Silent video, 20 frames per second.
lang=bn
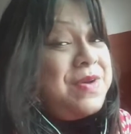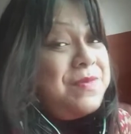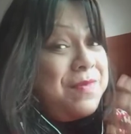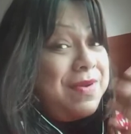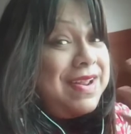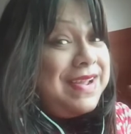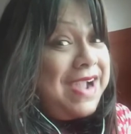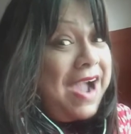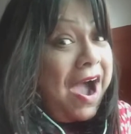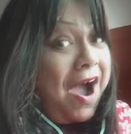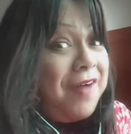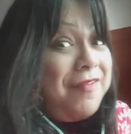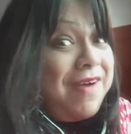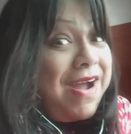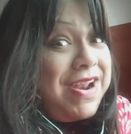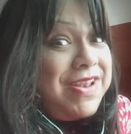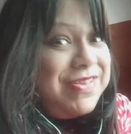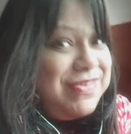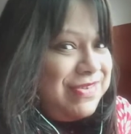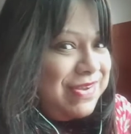মানে
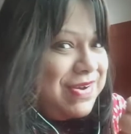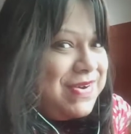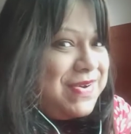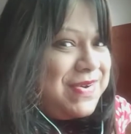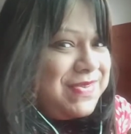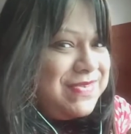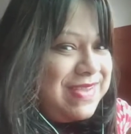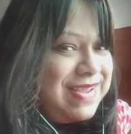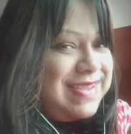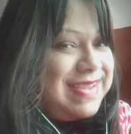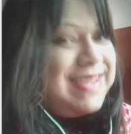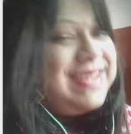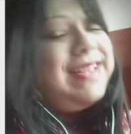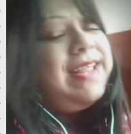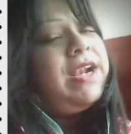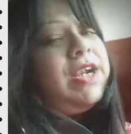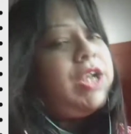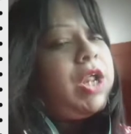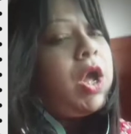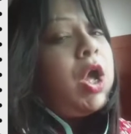খাবার জন্য যে
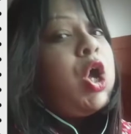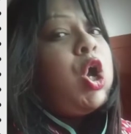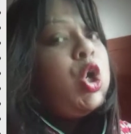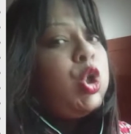খিদেটা